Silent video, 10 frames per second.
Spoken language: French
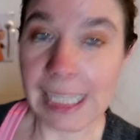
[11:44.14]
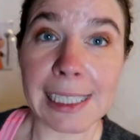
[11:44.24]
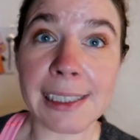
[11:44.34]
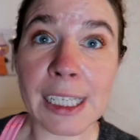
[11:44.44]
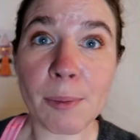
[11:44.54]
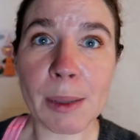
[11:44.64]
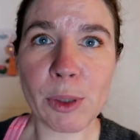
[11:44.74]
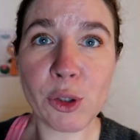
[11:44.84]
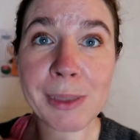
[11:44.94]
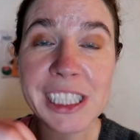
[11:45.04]
Ça, c'est comme les
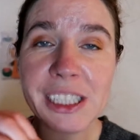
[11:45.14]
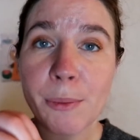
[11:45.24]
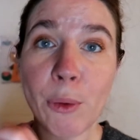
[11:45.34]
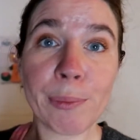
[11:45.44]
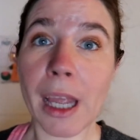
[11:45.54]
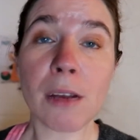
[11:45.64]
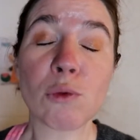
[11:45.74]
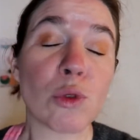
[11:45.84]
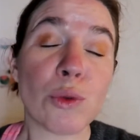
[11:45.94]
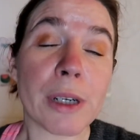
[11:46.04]
boîtes de médicaments. Hein.
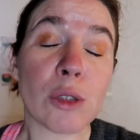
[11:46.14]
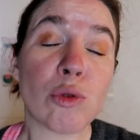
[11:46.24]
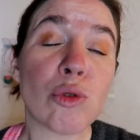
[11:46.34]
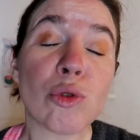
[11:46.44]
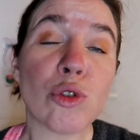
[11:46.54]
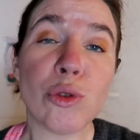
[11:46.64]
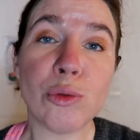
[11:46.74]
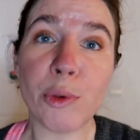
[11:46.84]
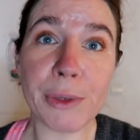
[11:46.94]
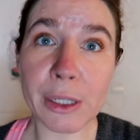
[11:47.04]
Vous ouvrez toujours du
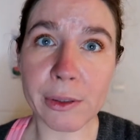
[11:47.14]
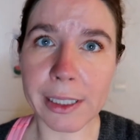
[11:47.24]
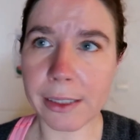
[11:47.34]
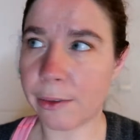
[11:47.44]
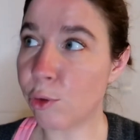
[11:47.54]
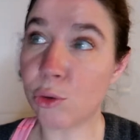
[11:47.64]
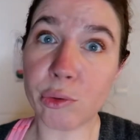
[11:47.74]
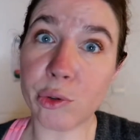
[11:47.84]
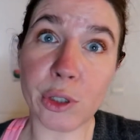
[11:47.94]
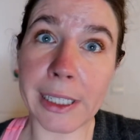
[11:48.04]
mauvais côté, euh,
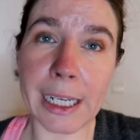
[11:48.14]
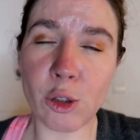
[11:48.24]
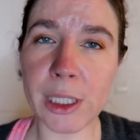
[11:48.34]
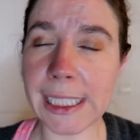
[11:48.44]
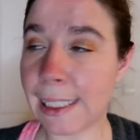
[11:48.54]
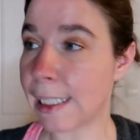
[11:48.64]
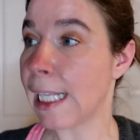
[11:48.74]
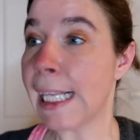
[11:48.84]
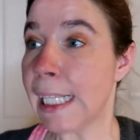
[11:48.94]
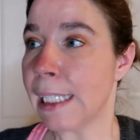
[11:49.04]
toujours du côté de la notice.
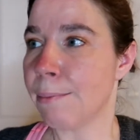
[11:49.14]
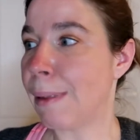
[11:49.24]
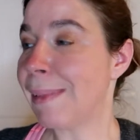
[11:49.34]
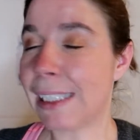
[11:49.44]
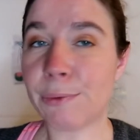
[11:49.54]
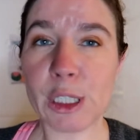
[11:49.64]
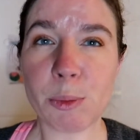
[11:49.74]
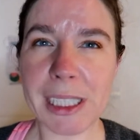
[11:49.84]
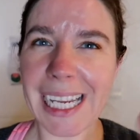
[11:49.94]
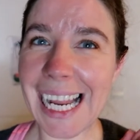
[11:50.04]
Même si des fois, je
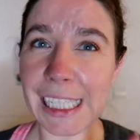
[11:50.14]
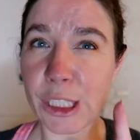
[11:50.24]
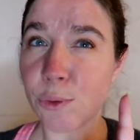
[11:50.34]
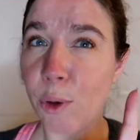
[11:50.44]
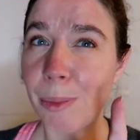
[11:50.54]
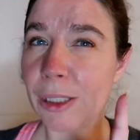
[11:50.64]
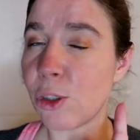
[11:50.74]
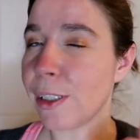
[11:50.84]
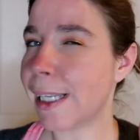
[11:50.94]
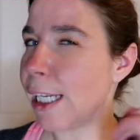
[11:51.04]
me dis, allez, j'ouvre pas ce
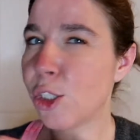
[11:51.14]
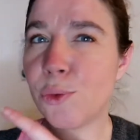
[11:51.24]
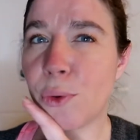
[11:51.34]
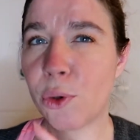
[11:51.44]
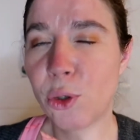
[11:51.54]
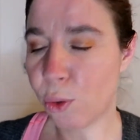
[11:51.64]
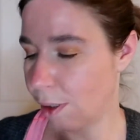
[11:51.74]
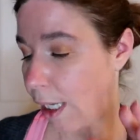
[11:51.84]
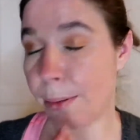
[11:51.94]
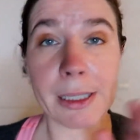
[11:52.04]
côté-là, j'ouvre de
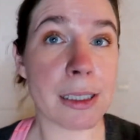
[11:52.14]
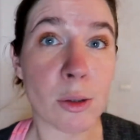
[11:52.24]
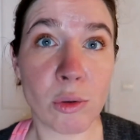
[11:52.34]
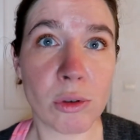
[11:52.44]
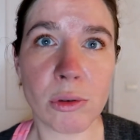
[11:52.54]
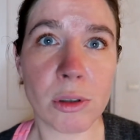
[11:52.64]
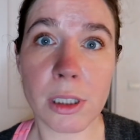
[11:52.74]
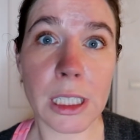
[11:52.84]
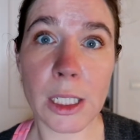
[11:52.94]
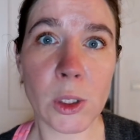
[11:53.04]
l'autre. Et bien ben, c'est toujours du
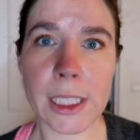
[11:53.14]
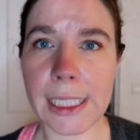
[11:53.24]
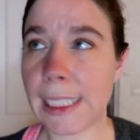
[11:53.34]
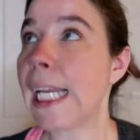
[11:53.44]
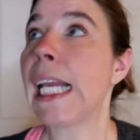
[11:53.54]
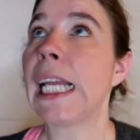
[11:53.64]
côté de la notice.